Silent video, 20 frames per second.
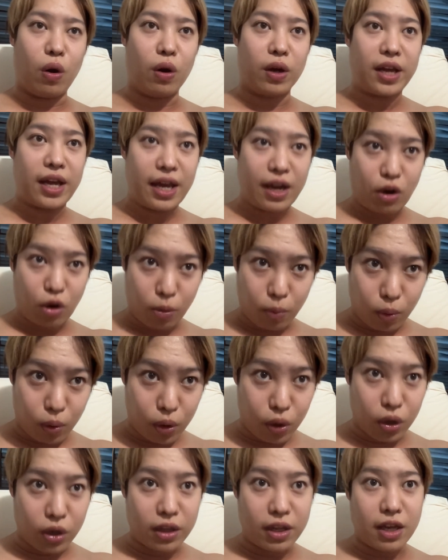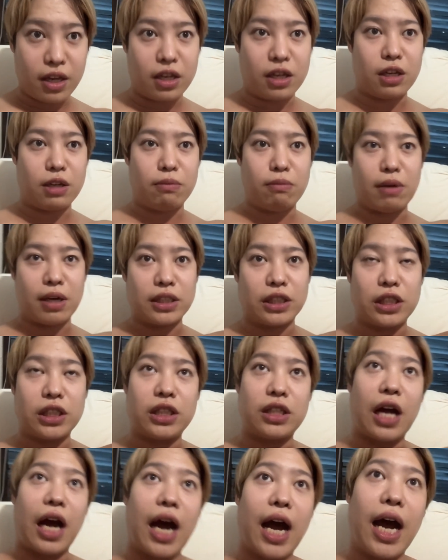稽古もできまし
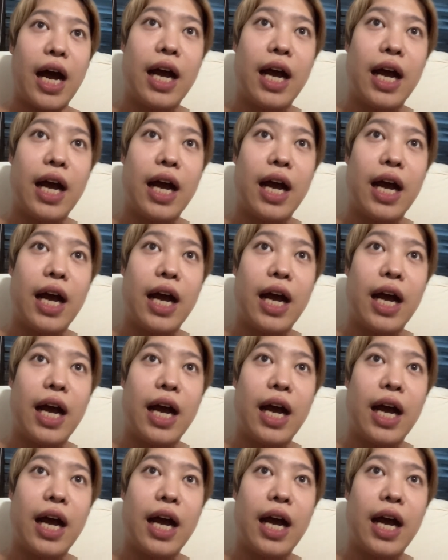た。